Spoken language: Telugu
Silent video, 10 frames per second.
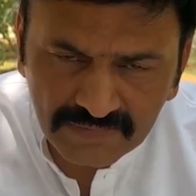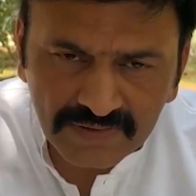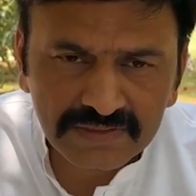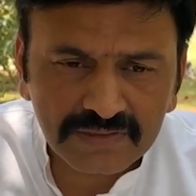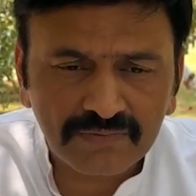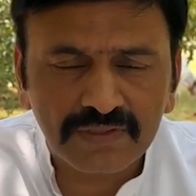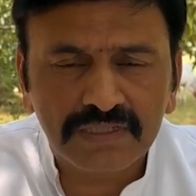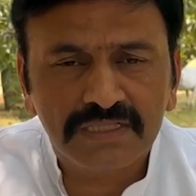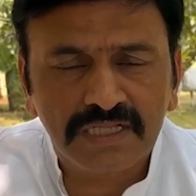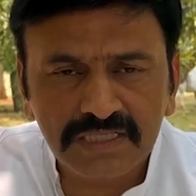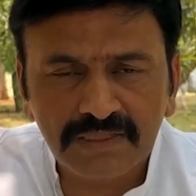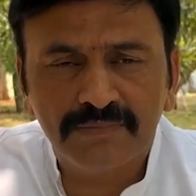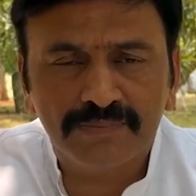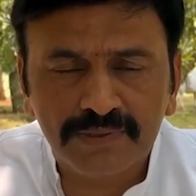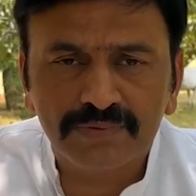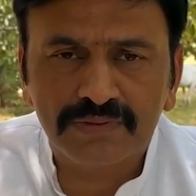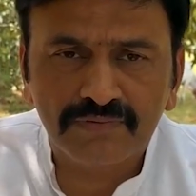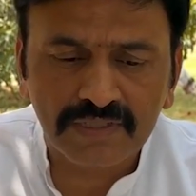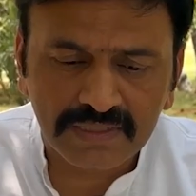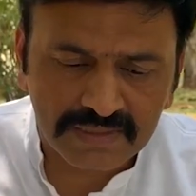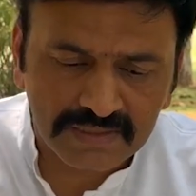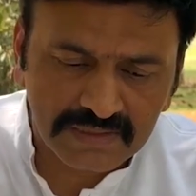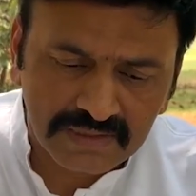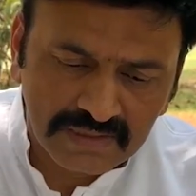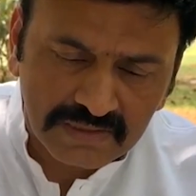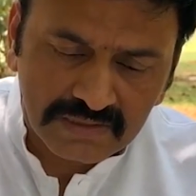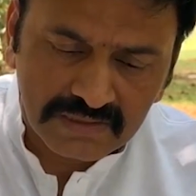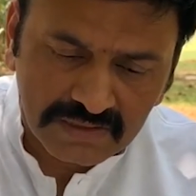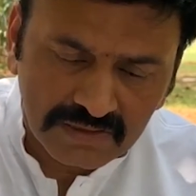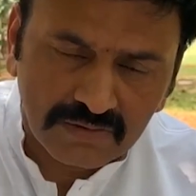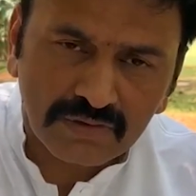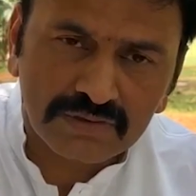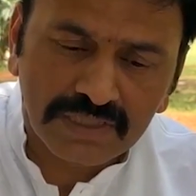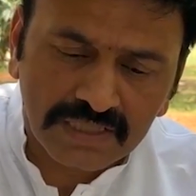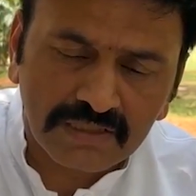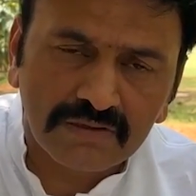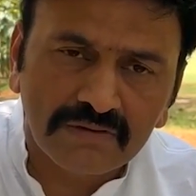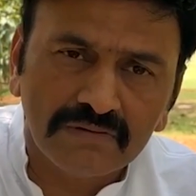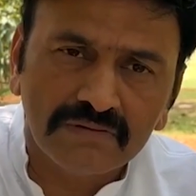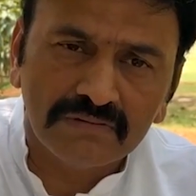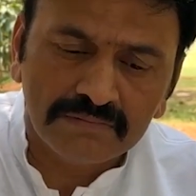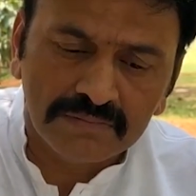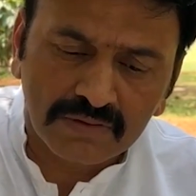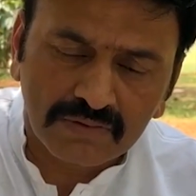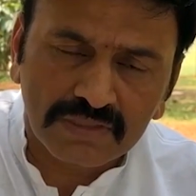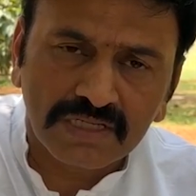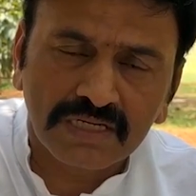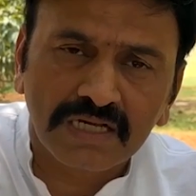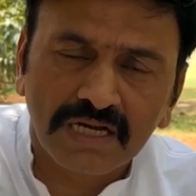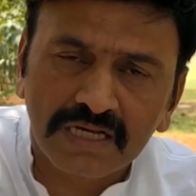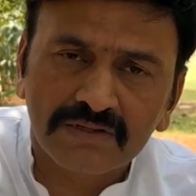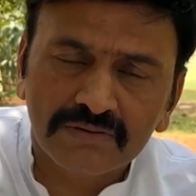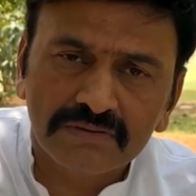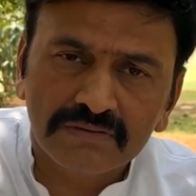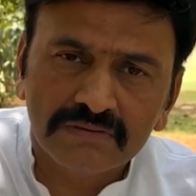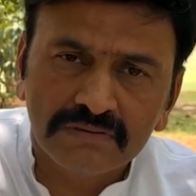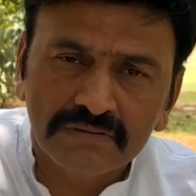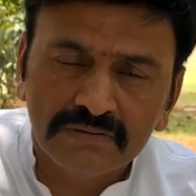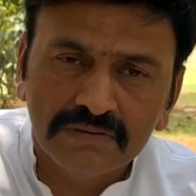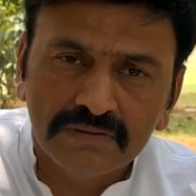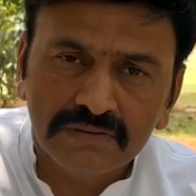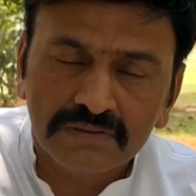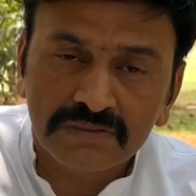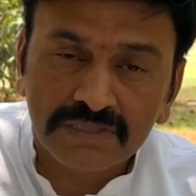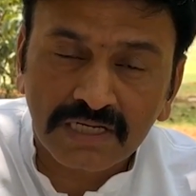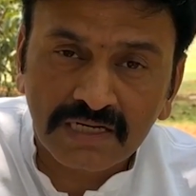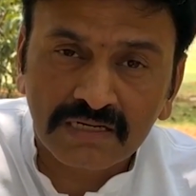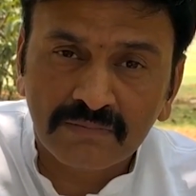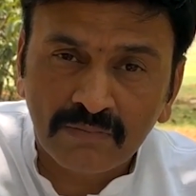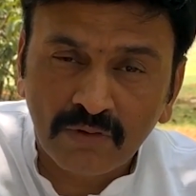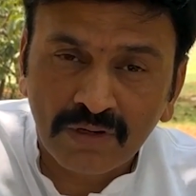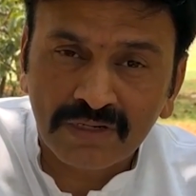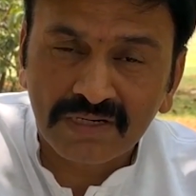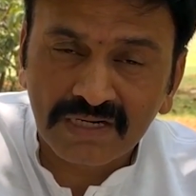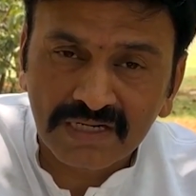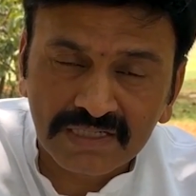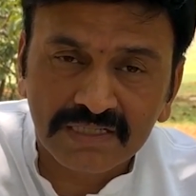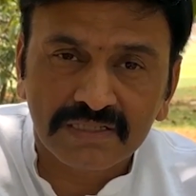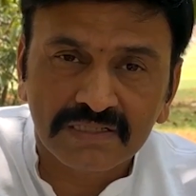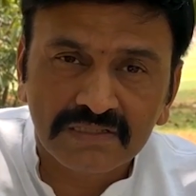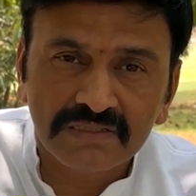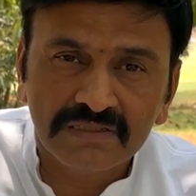అదర్వైజ్ ఇటువంటి దద్దమ్మ ప్రభుత్వాన్ని ఈరోజు ఎండలో మీరుంటానికి కారణం జగన్మోహన్ రెడ్డి